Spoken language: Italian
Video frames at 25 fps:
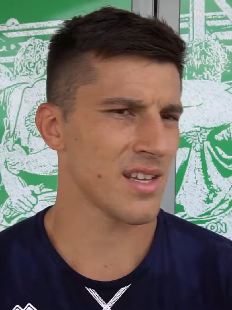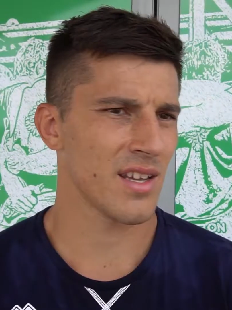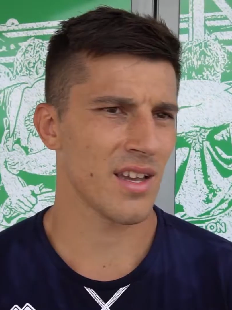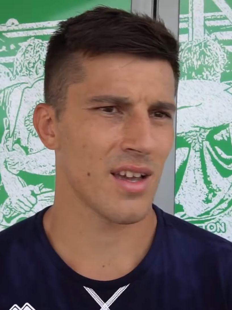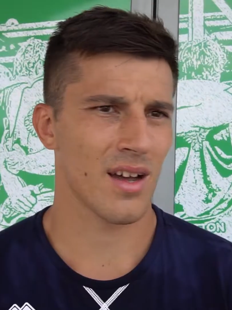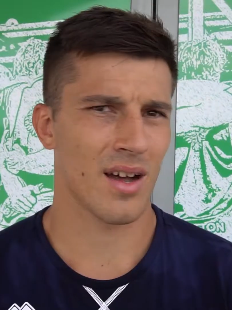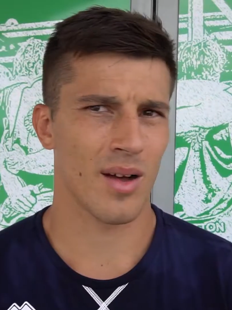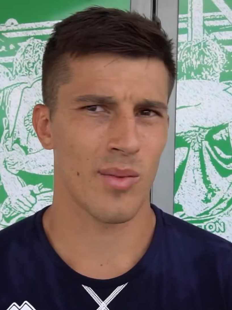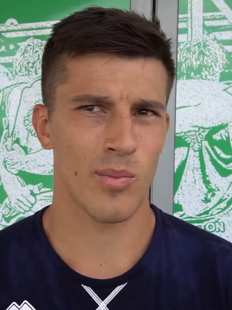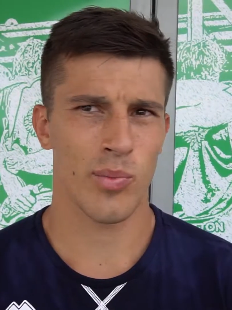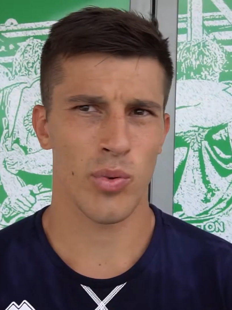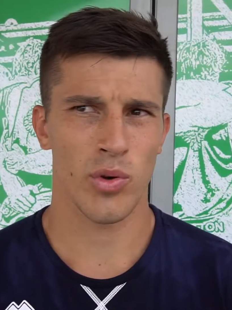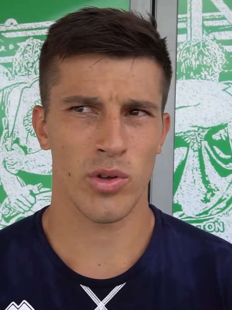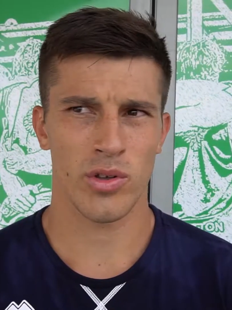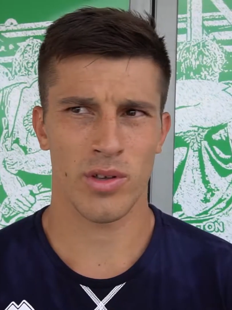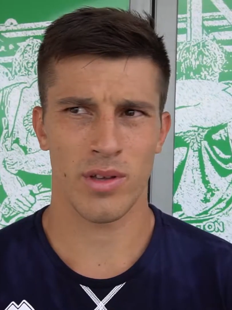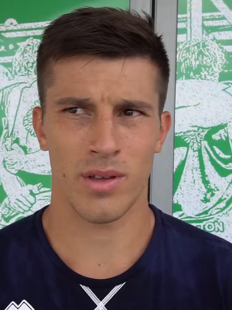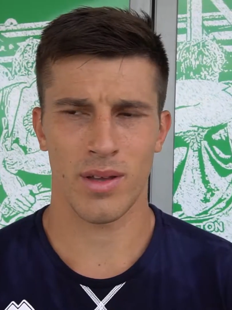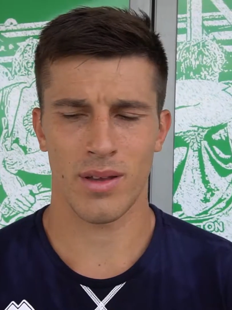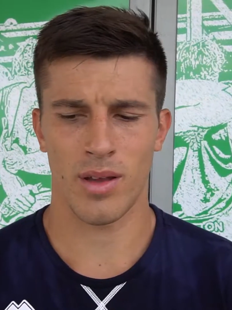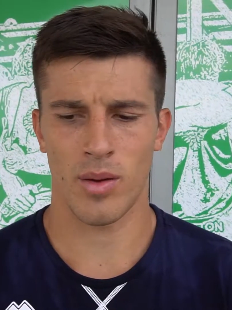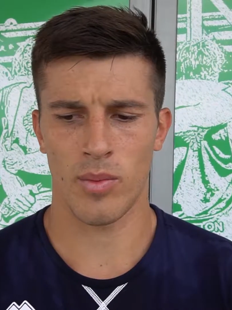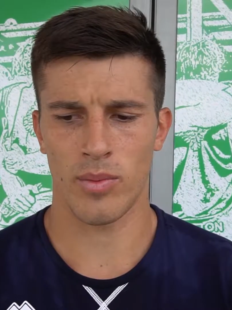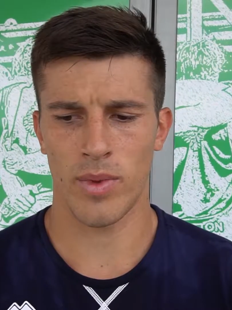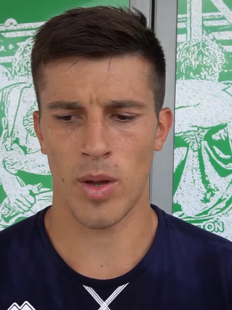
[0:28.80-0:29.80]
in campo, è
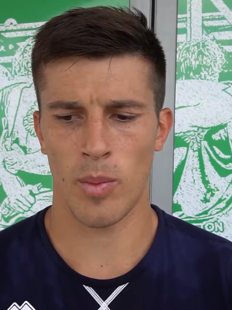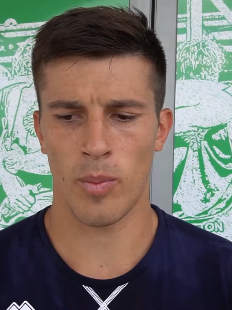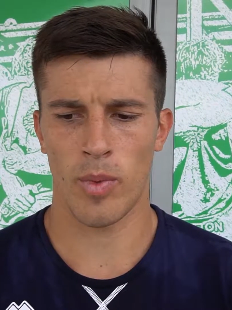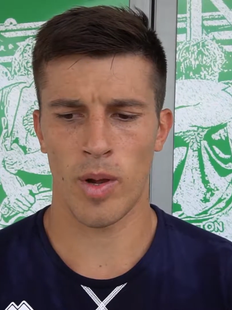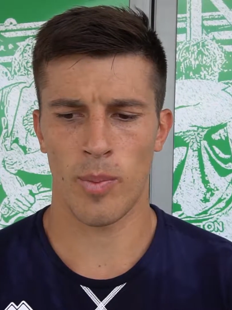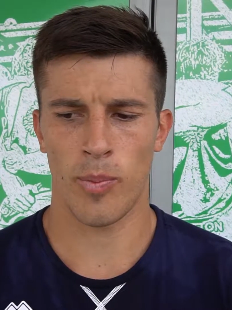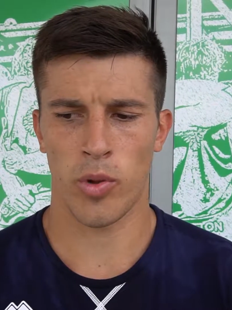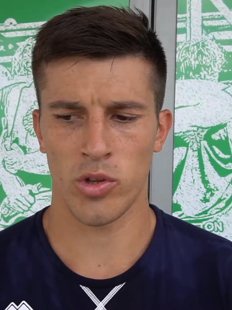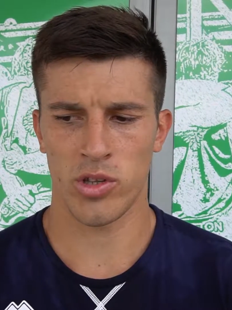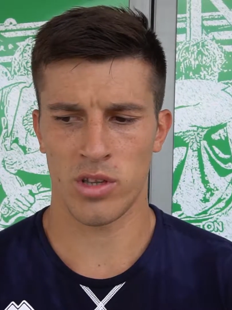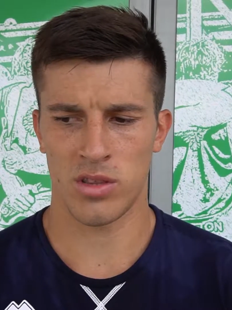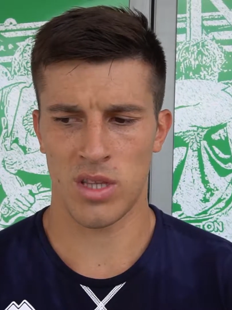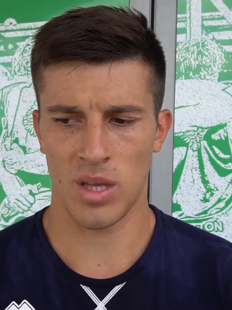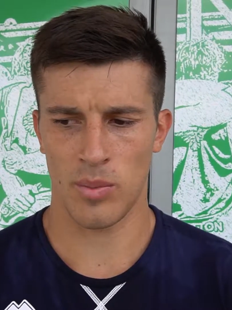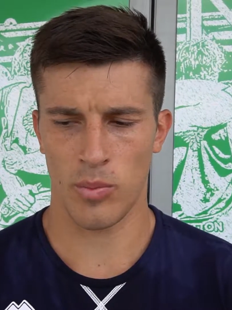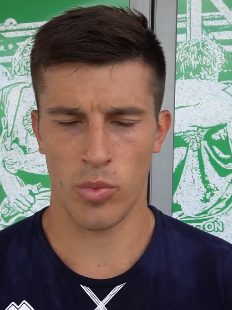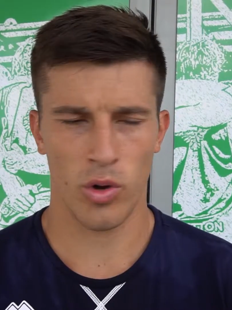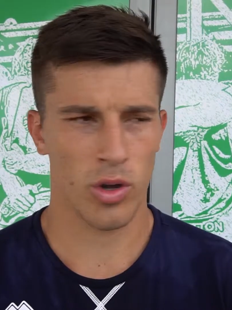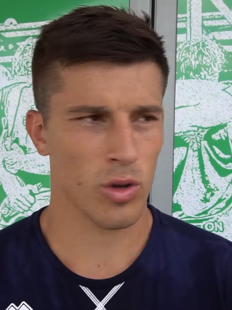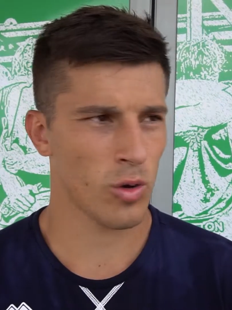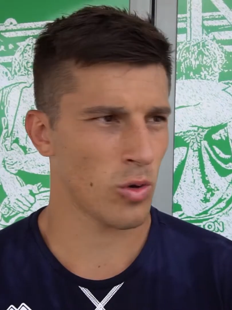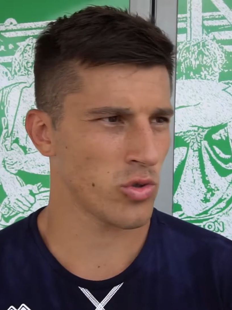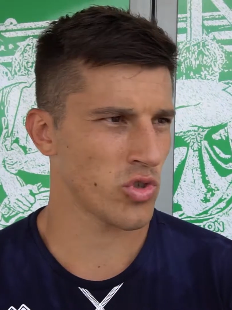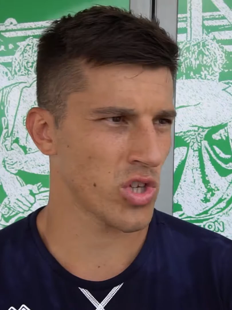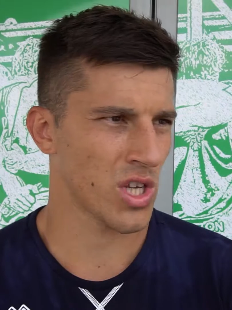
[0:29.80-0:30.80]
eh, da, da, un bel po' di tempo
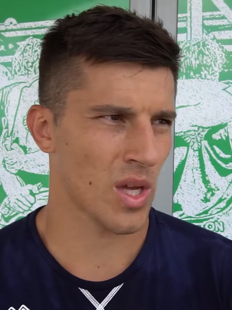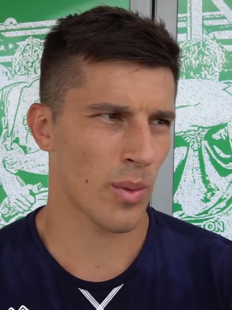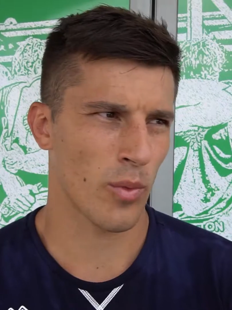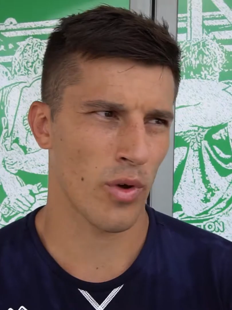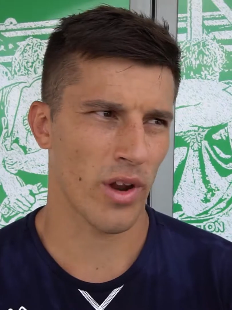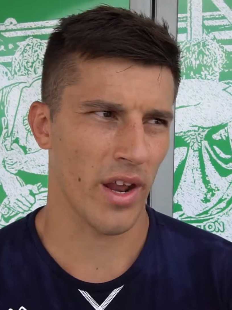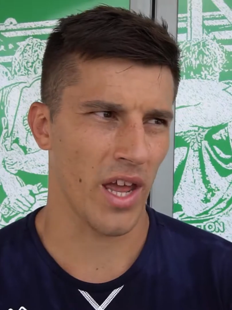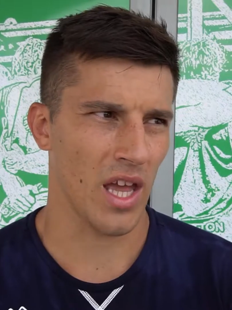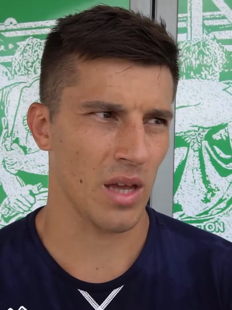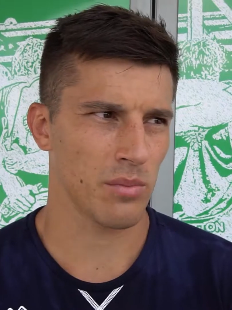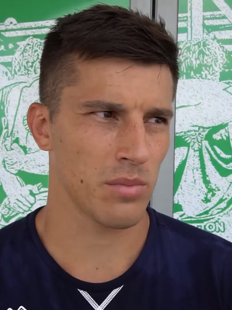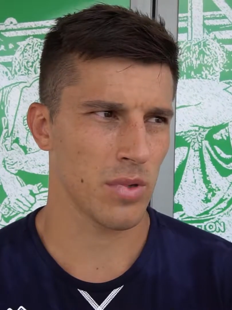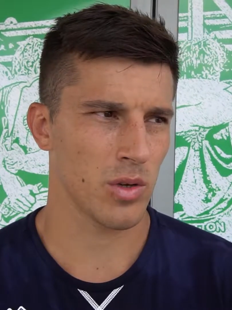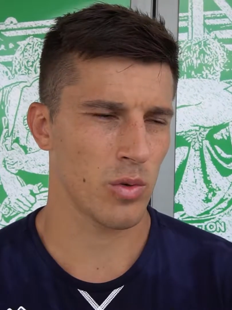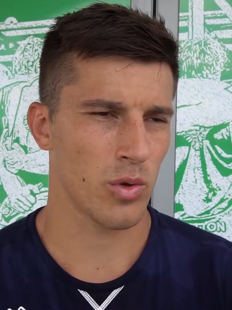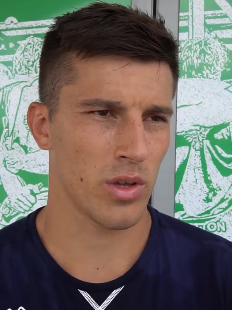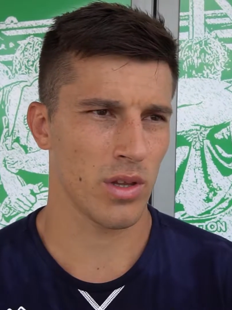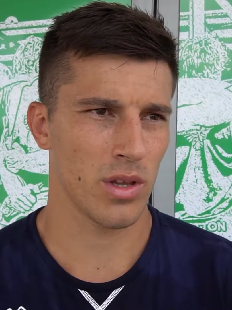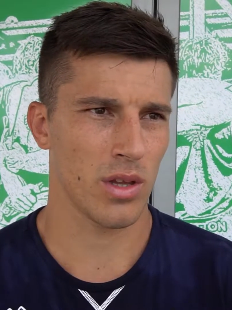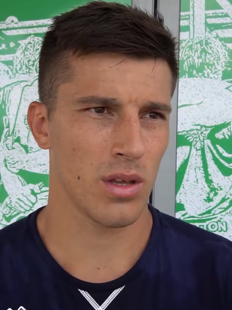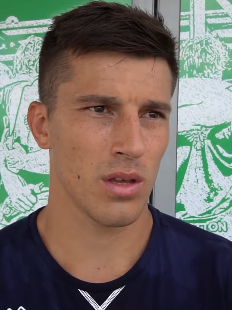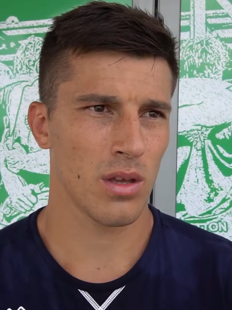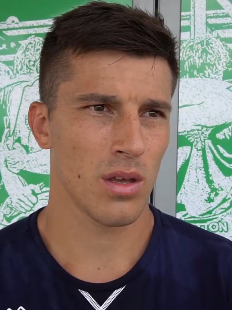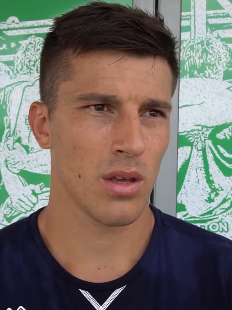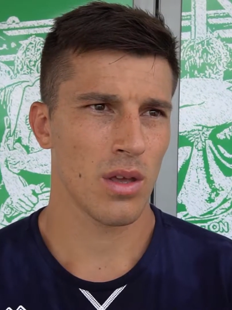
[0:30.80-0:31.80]
che non giochiamo a rugby,
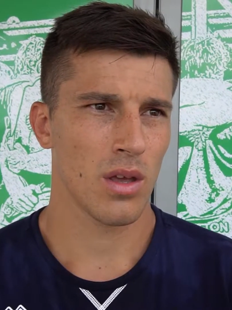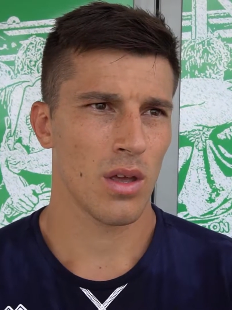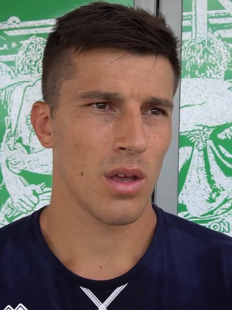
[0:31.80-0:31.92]
quindi